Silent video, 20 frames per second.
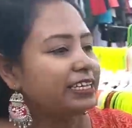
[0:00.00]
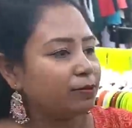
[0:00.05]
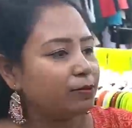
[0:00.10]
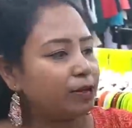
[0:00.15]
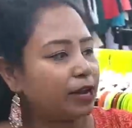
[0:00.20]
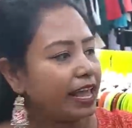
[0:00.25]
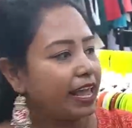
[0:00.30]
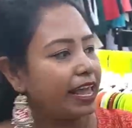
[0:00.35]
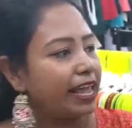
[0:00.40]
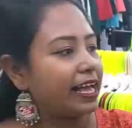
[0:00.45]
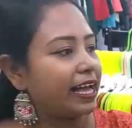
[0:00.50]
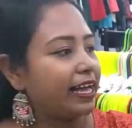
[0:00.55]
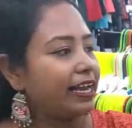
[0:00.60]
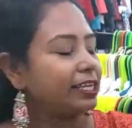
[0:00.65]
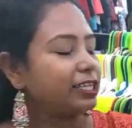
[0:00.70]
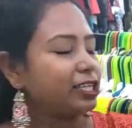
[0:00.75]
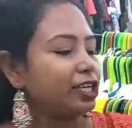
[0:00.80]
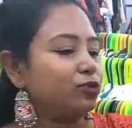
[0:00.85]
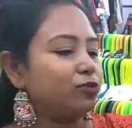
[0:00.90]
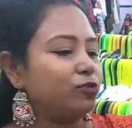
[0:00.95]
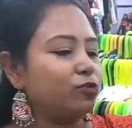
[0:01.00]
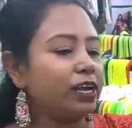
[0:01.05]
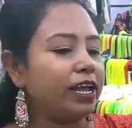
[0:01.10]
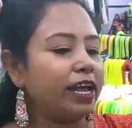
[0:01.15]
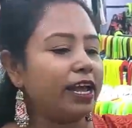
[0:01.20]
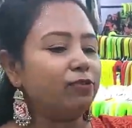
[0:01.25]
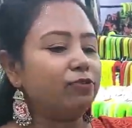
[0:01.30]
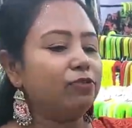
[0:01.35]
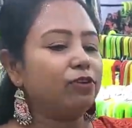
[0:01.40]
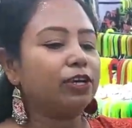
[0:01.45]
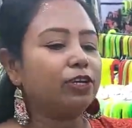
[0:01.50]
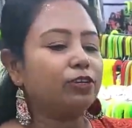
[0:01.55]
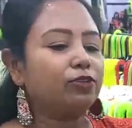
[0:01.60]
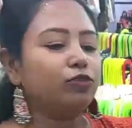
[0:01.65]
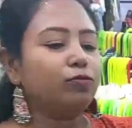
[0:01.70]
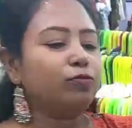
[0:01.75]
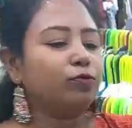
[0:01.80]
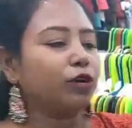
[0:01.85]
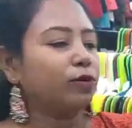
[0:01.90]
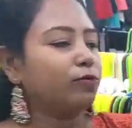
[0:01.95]
যেমন এই কালেকশনগুলো এগুলো
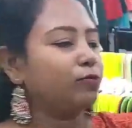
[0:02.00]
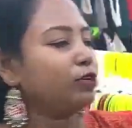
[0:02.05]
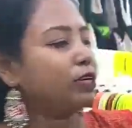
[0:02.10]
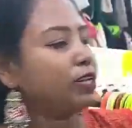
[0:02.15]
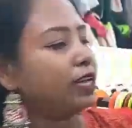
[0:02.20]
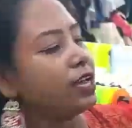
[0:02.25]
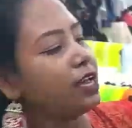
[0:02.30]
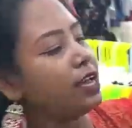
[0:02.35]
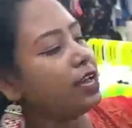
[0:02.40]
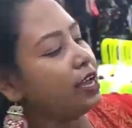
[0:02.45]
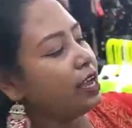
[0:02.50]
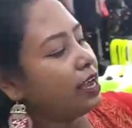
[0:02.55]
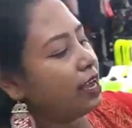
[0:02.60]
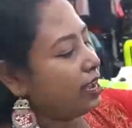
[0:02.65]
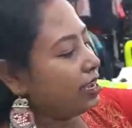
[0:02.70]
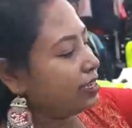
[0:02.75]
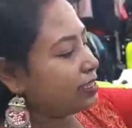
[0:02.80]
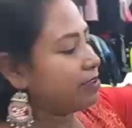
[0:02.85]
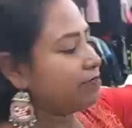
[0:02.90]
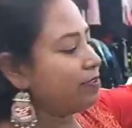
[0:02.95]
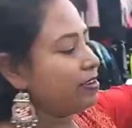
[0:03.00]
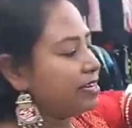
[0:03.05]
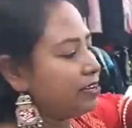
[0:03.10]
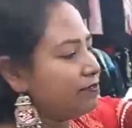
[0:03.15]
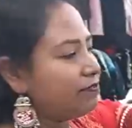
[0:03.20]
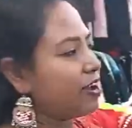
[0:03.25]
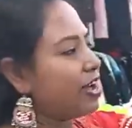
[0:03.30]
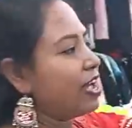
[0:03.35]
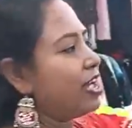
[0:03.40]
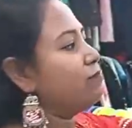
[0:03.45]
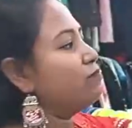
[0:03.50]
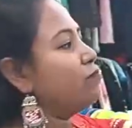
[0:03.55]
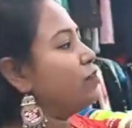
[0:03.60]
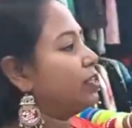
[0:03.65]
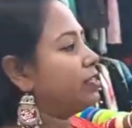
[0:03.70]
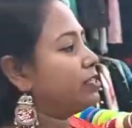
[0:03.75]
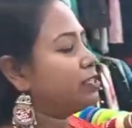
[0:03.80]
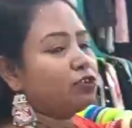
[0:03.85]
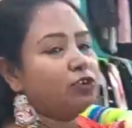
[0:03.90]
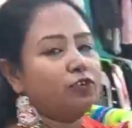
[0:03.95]
কিন্তু মোটামুটি সেভেন্টি ফাইভ
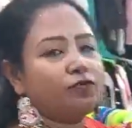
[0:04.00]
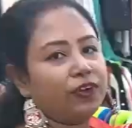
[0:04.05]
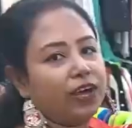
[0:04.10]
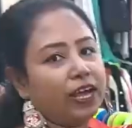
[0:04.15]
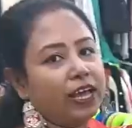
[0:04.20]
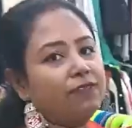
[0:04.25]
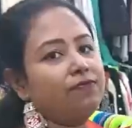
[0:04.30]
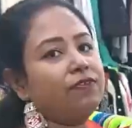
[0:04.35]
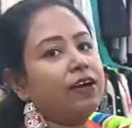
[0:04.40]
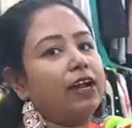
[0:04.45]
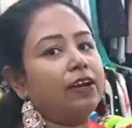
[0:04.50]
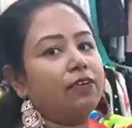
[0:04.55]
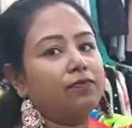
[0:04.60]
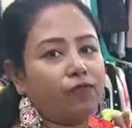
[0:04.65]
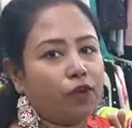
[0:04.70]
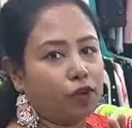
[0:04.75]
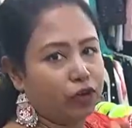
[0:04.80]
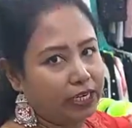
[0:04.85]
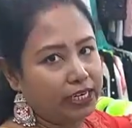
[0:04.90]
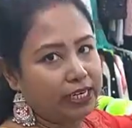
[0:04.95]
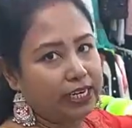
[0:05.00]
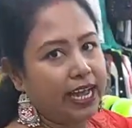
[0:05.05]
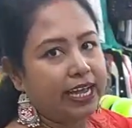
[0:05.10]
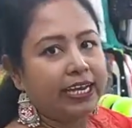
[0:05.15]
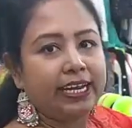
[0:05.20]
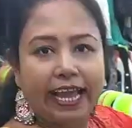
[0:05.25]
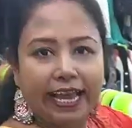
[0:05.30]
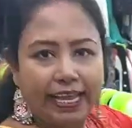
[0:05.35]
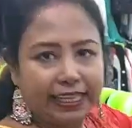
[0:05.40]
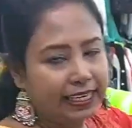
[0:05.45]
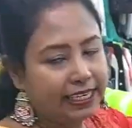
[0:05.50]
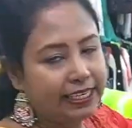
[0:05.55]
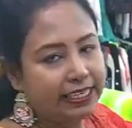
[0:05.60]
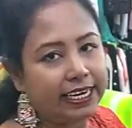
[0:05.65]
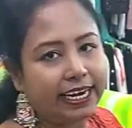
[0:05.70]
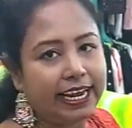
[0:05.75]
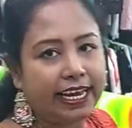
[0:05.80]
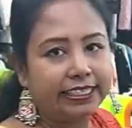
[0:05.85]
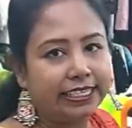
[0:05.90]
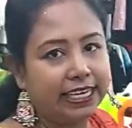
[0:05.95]
ওয়ান জিরো ফাইভ আর ফর্টি নাইন এই
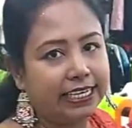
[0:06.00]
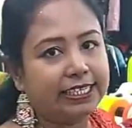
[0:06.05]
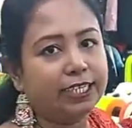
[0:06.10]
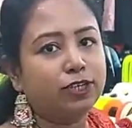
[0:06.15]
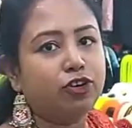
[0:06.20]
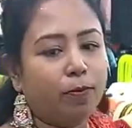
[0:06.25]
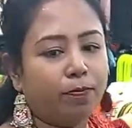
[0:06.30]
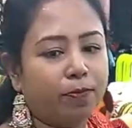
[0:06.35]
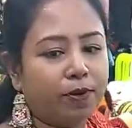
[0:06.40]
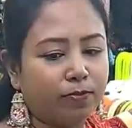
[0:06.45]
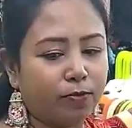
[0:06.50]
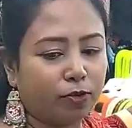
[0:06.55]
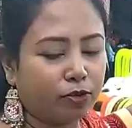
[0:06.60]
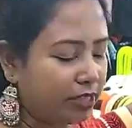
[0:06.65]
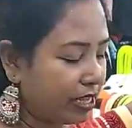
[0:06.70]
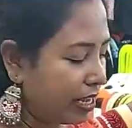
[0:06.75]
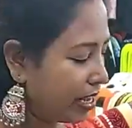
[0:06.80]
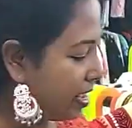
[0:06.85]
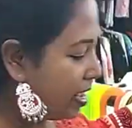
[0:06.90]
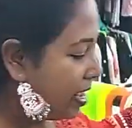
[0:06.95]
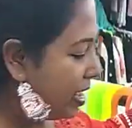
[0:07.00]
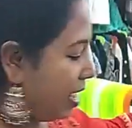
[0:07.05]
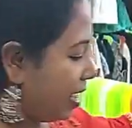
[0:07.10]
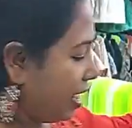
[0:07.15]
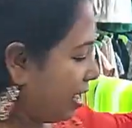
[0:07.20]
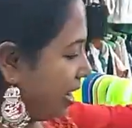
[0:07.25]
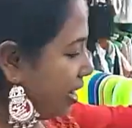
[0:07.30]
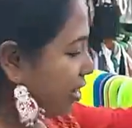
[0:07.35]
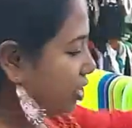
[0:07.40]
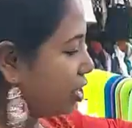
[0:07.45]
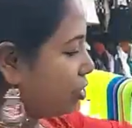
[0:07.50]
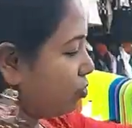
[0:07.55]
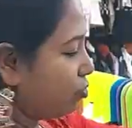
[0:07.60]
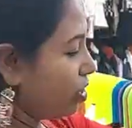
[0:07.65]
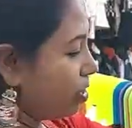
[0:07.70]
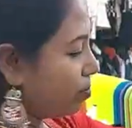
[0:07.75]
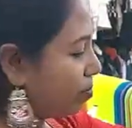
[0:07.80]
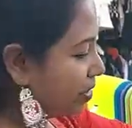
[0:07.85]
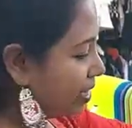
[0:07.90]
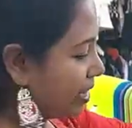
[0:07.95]
তিনটে রেঞ্জ আছে টপের মধ্যে
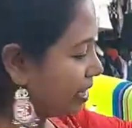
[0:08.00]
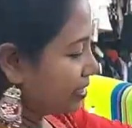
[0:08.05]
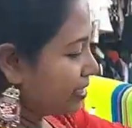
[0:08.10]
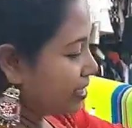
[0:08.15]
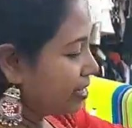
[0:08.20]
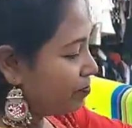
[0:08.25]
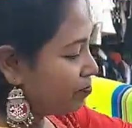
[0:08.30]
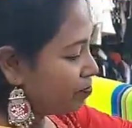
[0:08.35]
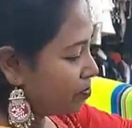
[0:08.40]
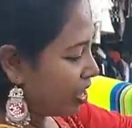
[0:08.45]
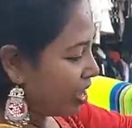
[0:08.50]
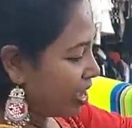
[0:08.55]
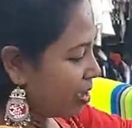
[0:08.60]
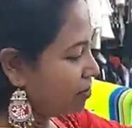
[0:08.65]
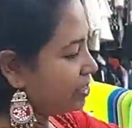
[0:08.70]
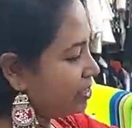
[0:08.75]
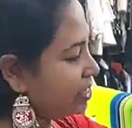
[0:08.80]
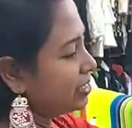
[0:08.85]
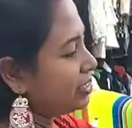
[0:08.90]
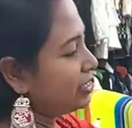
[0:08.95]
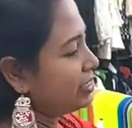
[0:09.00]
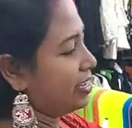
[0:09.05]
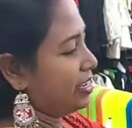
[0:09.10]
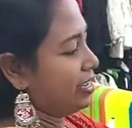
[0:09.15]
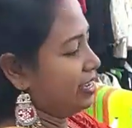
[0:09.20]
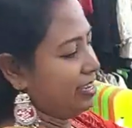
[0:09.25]
সেগুলো আমরা দেখছি আমি জাস্ট